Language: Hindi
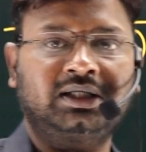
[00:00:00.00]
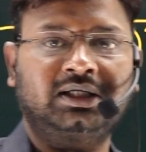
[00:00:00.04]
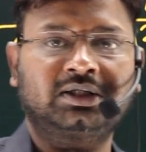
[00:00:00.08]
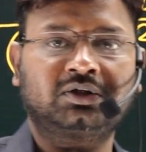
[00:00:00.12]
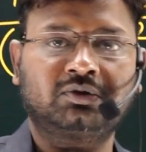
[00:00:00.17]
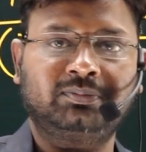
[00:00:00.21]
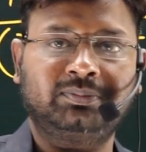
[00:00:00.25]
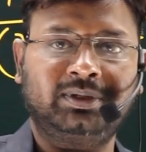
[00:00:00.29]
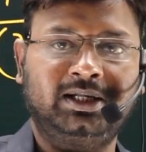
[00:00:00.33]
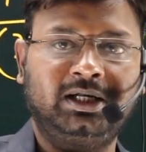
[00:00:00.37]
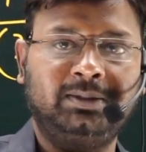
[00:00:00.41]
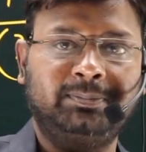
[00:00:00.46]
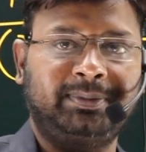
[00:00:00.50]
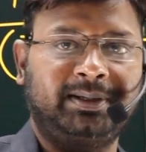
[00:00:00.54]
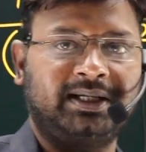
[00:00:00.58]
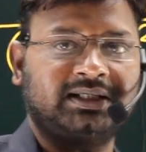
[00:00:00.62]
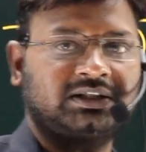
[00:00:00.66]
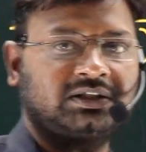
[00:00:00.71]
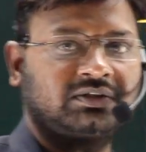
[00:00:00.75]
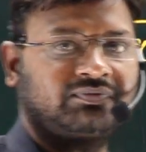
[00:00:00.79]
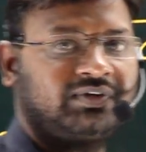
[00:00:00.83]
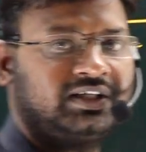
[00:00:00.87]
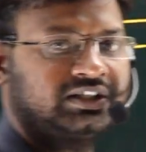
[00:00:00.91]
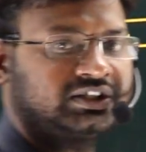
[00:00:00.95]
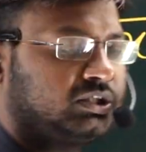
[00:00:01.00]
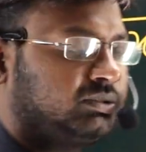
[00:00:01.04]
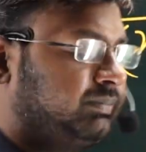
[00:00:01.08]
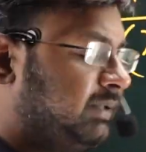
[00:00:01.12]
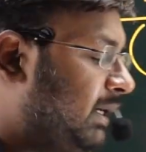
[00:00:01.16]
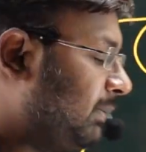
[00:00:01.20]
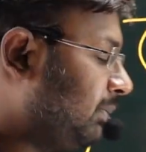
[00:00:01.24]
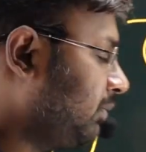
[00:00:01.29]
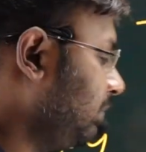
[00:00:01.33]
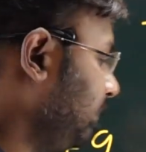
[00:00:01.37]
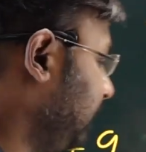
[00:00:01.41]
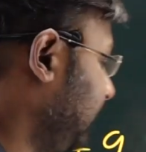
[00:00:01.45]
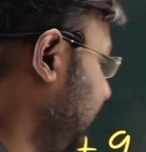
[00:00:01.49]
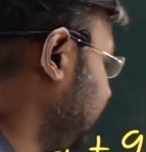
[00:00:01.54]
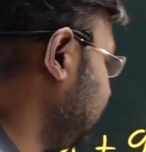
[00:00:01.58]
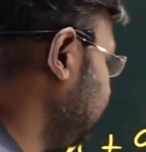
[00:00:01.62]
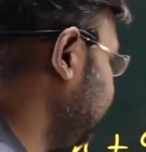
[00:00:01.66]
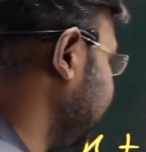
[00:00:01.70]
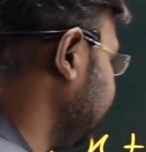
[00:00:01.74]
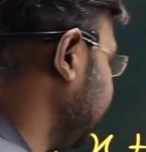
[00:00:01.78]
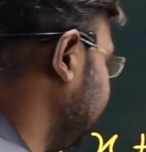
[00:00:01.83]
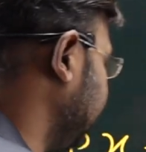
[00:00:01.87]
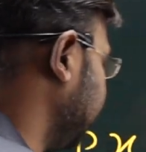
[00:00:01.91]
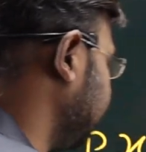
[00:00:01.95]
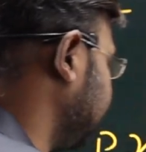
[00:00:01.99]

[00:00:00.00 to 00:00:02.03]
था तो मैंने पार्सल फ्रैक्शन में आपको मेथड बताया